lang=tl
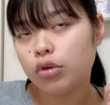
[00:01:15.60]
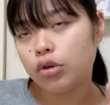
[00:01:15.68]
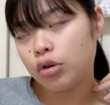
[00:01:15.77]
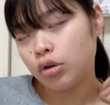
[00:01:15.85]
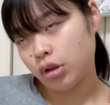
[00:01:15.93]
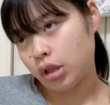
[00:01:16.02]

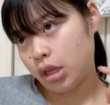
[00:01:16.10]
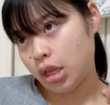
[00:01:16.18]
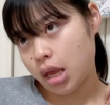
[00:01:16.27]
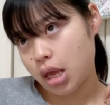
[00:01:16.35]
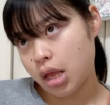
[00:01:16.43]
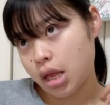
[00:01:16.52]

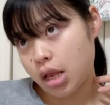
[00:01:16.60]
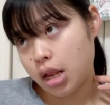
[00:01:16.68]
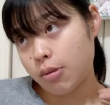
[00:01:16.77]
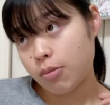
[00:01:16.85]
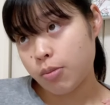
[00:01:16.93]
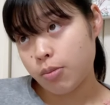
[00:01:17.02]
lote
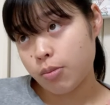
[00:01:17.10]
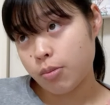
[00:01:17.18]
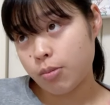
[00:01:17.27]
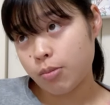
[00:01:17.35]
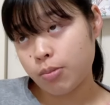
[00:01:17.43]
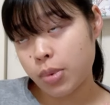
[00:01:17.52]
na
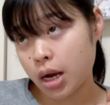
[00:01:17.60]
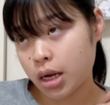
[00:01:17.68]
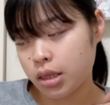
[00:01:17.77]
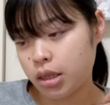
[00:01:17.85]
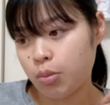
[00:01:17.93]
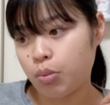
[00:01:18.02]

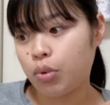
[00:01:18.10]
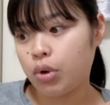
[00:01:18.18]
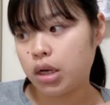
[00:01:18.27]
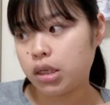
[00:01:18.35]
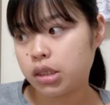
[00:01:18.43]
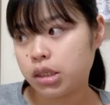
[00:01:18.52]
bakante po
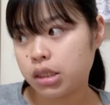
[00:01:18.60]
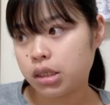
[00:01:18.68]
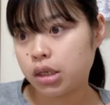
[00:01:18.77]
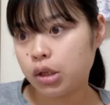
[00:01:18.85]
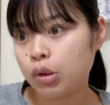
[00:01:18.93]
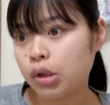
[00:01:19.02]
guys.
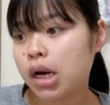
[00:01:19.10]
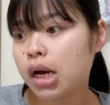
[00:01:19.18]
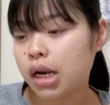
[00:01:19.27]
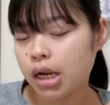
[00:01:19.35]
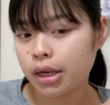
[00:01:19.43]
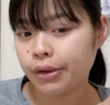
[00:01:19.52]
Yun nga
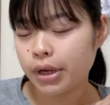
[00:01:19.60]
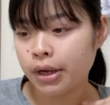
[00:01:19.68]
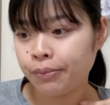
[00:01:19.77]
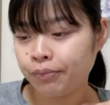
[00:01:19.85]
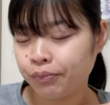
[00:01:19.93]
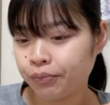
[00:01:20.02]
lang,
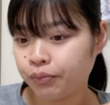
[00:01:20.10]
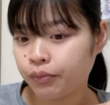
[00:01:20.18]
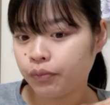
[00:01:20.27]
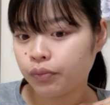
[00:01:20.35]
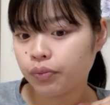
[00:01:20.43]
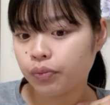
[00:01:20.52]
um,
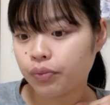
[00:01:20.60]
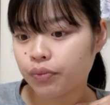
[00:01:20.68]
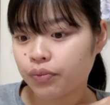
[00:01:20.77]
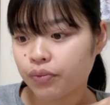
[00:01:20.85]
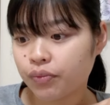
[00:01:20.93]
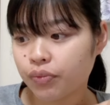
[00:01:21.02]

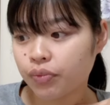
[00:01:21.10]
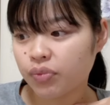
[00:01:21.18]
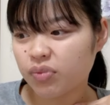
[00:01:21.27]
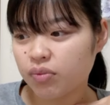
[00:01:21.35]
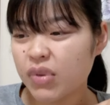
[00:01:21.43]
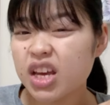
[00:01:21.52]

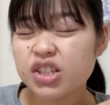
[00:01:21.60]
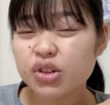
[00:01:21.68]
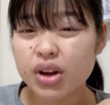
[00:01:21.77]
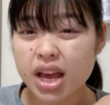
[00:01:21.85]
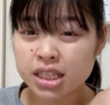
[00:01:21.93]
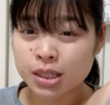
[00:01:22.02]

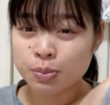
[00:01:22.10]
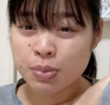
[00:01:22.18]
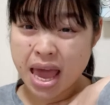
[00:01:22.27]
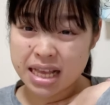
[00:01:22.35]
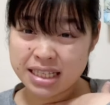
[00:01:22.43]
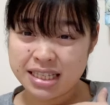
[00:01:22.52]
medyo
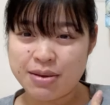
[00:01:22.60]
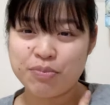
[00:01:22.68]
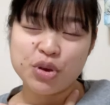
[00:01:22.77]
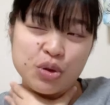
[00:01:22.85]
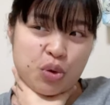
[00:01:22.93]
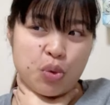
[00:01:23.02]
expensive,
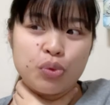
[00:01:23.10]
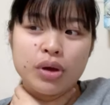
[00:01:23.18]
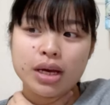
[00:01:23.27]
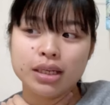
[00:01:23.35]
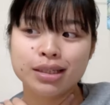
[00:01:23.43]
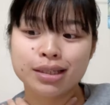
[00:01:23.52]
you know
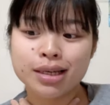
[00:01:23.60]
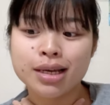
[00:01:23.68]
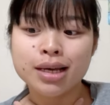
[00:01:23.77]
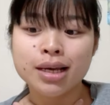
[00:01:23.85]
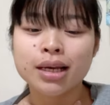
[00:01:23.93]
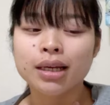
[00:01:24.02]
guys.
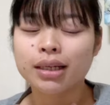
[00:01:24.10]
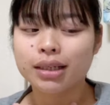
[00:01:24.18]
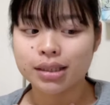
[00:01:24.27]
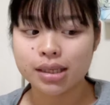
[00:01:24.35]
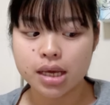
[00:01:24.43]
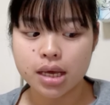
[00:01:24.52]

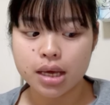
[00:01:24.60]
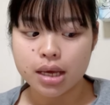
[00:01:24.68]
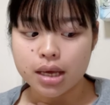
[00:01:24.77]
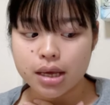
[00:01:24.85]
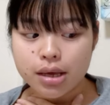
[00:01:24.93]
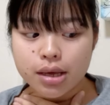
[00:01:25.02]

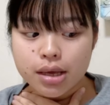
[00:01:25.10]
Kasi,